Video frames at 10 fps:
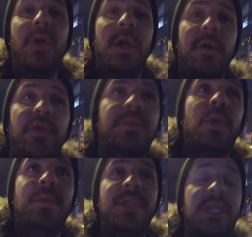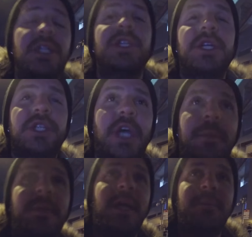oynanan futbol bizi ikinci yarı hiç
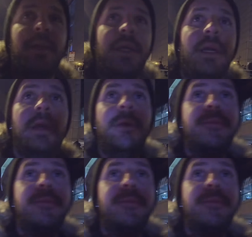tatmin etmedi.